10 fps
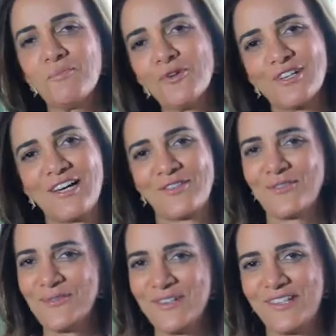Bom
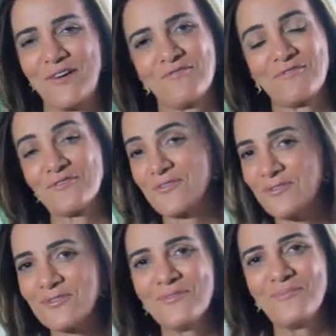Jesus é o
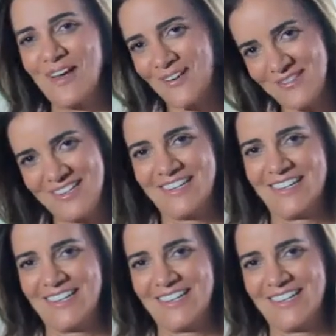futuro do Piauí.